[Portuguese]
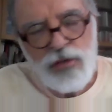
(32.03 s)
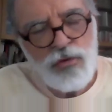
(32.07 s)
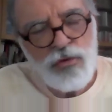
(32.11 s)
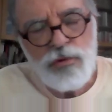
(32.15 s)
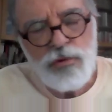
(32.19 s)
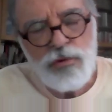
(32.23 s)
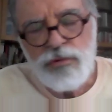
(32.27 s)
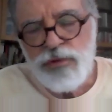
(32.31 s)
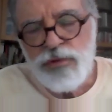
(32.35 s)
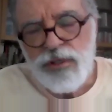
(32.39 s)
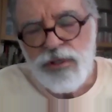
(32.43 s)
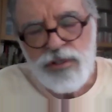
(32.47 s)

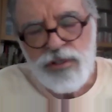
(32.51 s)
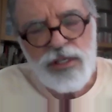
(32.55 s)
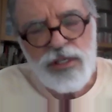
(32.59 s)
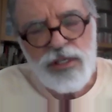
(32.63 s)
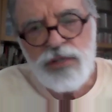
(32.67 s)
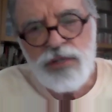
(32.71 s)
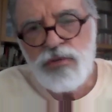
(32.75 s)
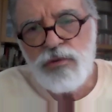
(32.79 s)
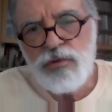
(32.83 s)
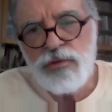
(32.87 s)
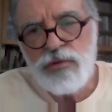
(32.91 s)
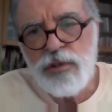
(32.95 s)
dúvida,
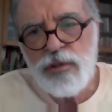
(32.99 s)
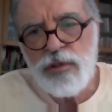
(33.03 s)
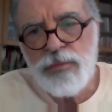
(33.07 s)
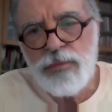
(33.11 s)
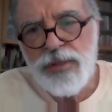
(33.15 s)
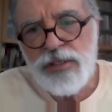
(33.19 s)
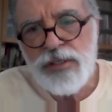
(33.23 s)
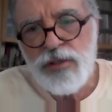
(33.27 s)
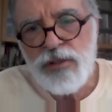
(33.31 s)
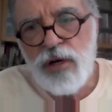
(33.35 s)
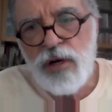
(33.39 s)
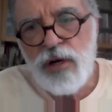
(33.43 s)
sem dúvida você
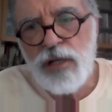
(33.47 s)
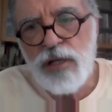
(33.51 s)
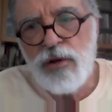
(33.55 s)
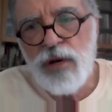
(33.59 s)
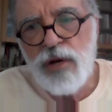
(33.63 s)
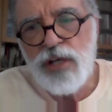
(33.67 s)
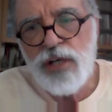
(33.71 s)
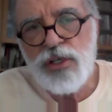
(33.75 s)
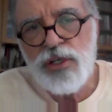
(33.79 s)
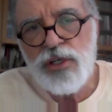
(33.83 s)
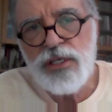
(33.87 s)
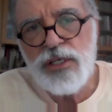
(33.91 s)
pensa. Olha, eu
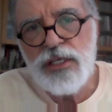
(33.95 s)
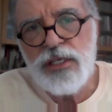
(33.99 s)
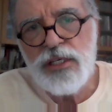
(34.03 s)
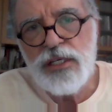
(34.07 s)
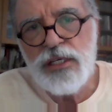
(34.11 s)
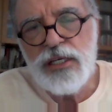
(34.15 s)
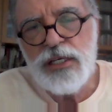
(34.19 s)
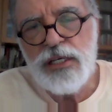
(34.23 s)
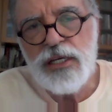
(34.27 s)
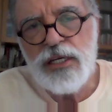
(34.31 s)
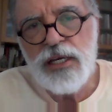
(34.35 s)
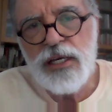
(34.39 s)
acho
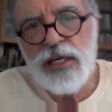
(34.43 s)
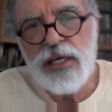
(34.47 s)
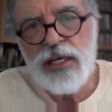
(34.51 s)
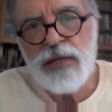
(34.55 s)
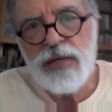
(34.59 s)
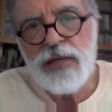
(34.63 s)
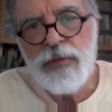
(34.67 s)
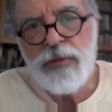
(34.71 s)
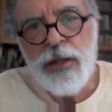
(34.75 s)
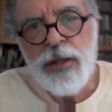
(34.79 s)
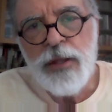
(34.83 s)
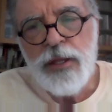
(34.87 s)
que
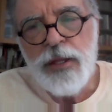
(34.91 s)
é,